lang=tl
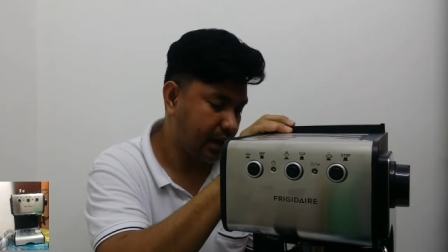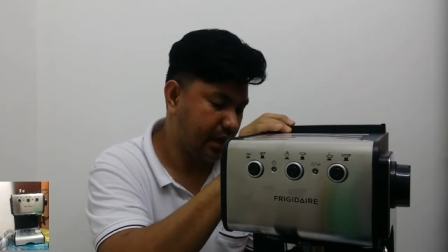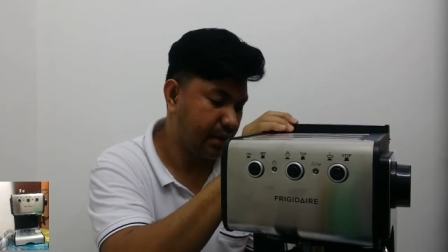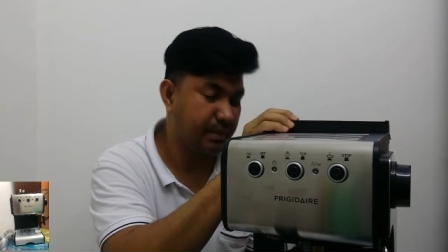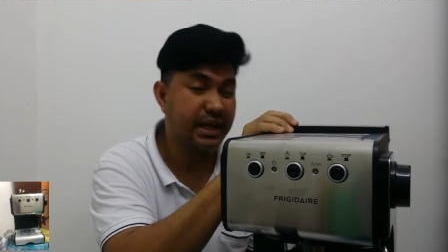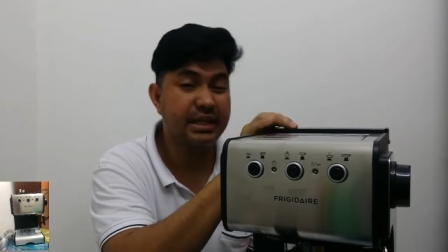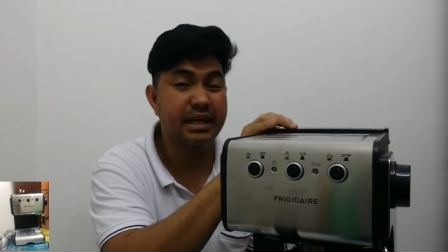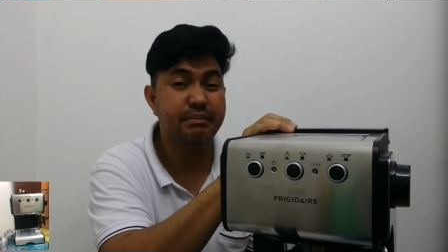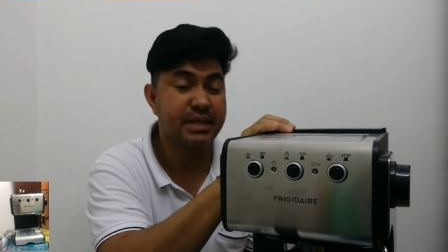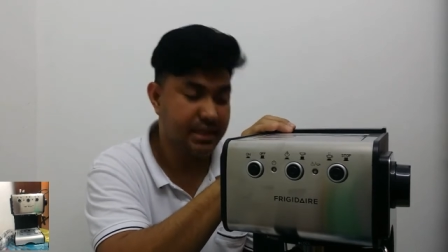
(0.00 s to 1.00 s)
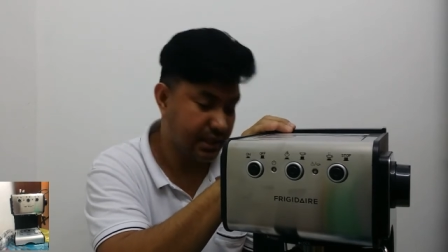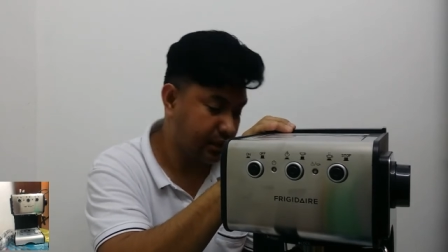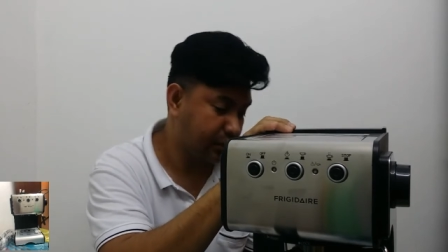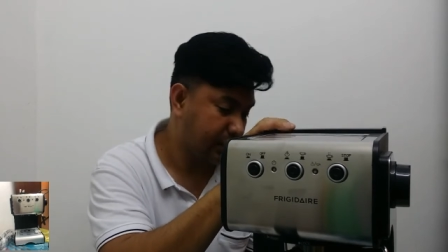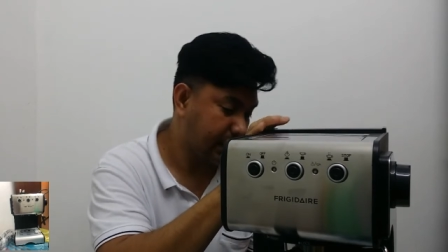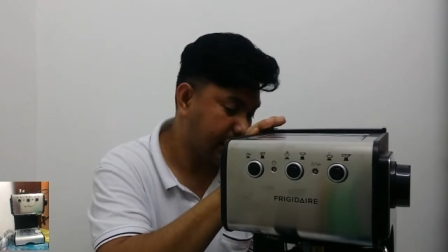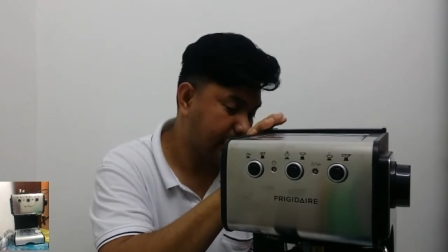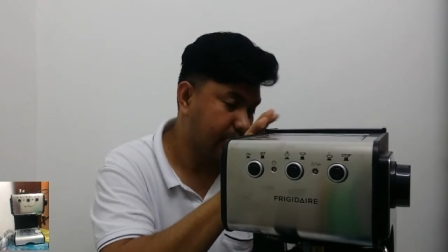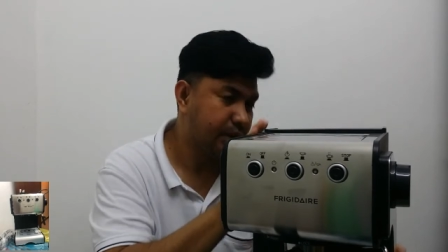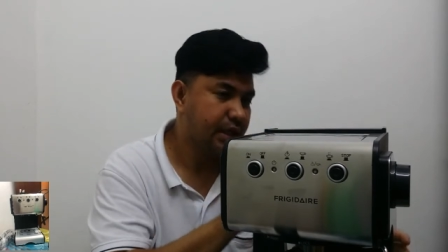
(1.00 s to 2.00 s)
ayan, magandang business yung
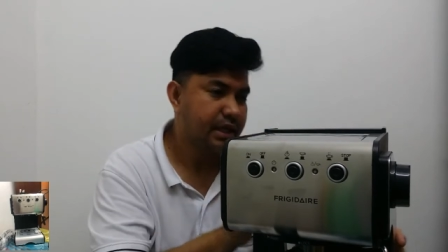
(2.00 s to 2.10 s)
ganito.